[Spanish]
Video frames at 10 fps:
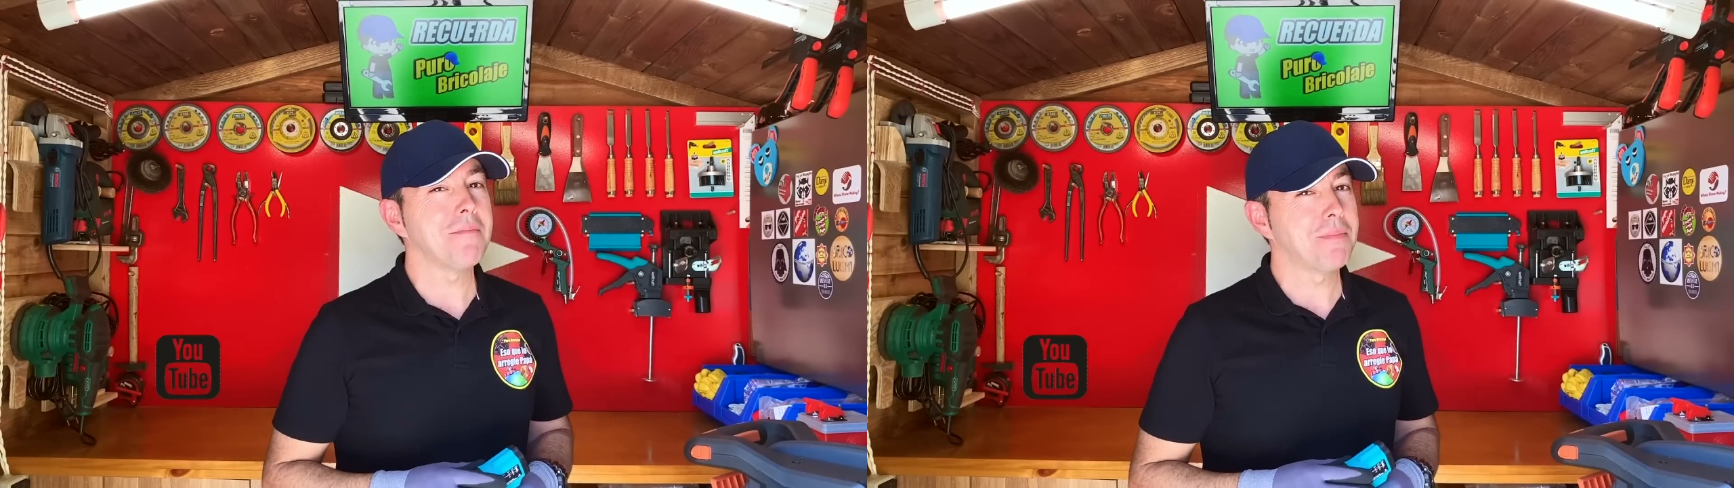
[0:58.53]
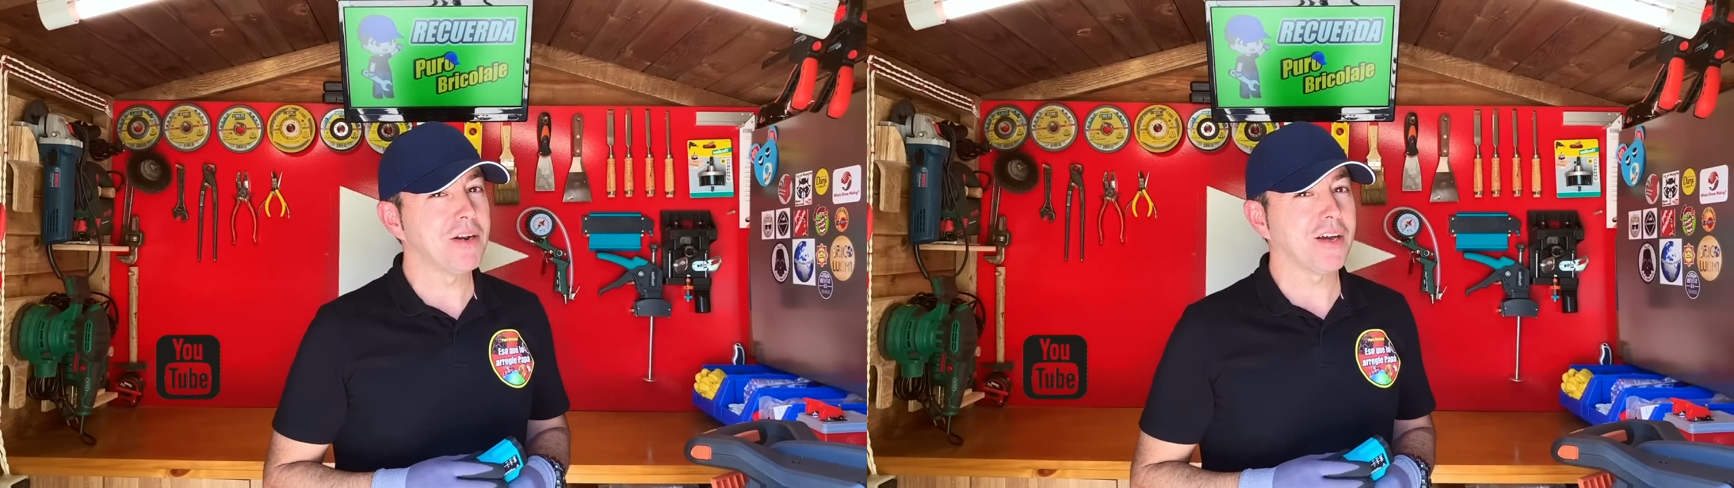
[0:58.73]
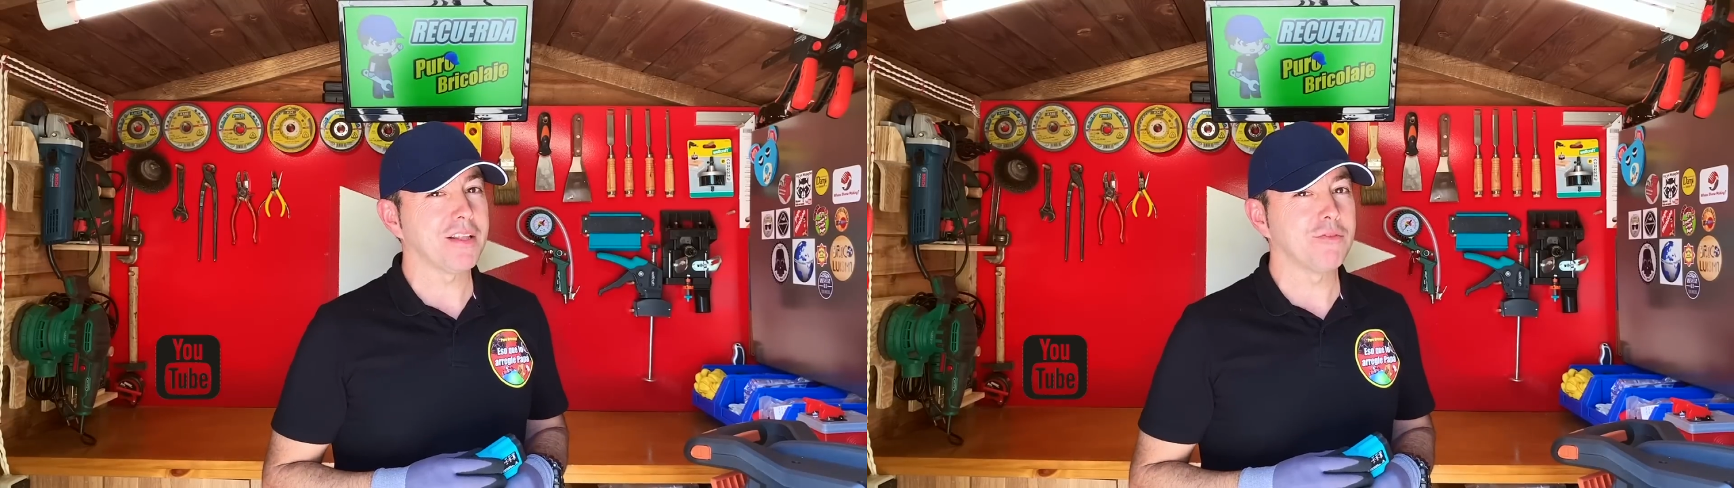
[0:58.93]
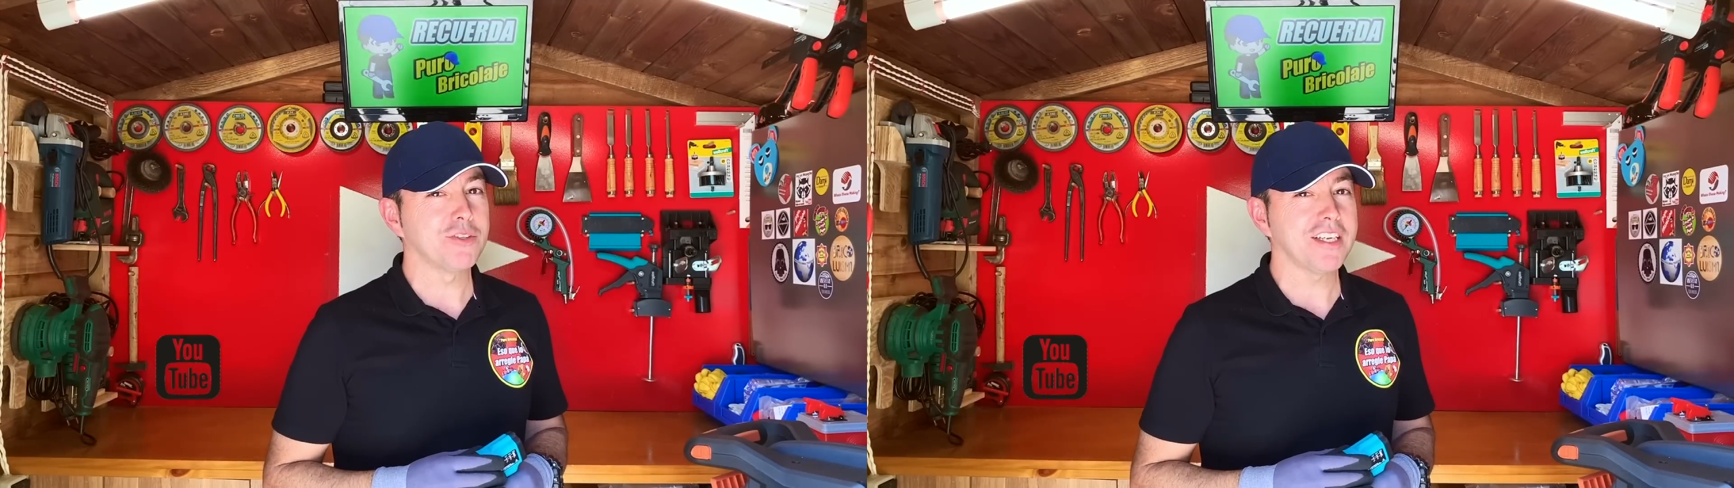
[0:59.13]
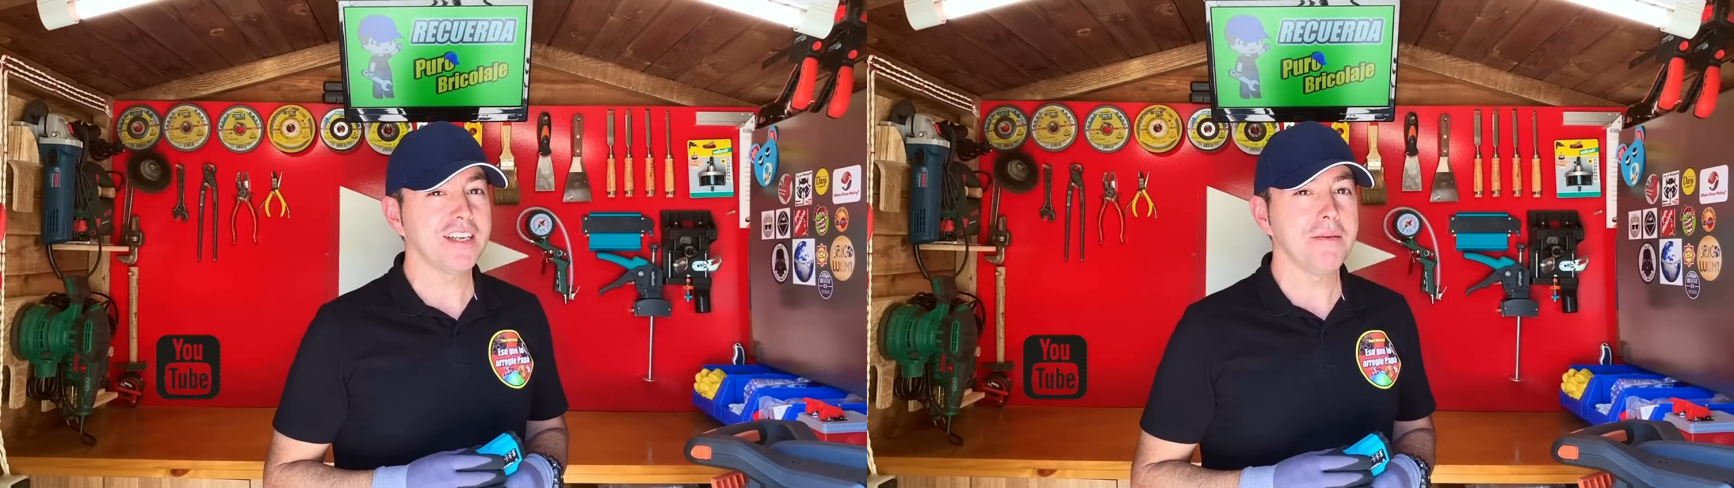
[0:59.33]
espero que
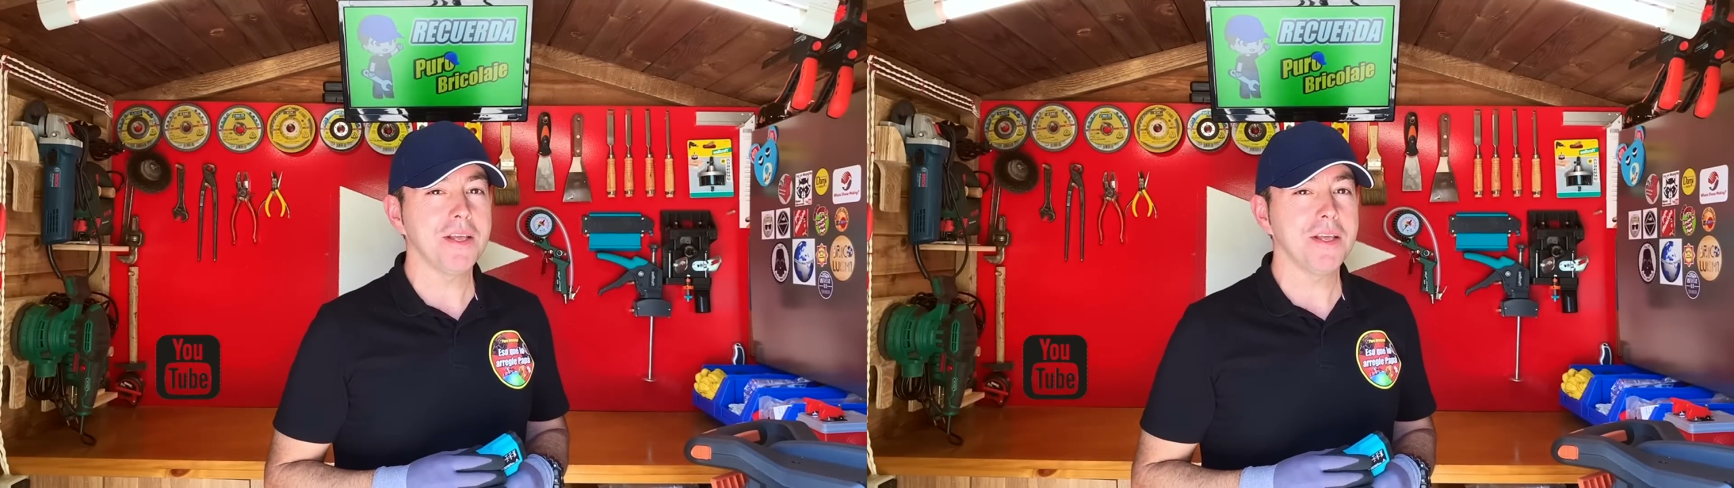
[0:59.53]
disfrutéis el